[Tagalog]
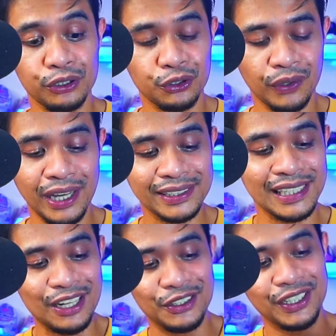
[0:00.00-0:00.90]
to guys,
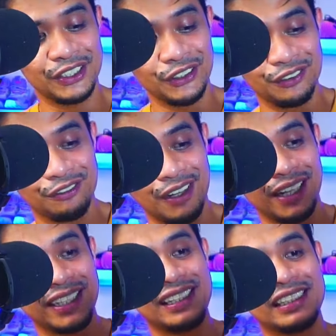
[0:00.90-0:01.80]
lalo na tong
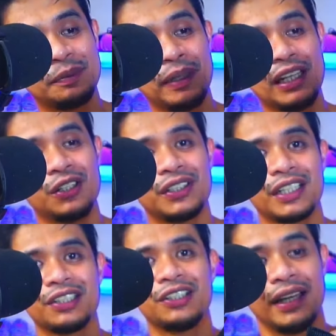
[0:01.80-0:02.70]
Achilles pillow na
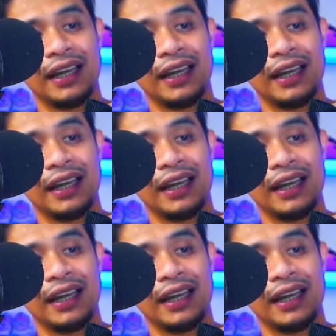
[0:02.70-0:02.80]
to, no?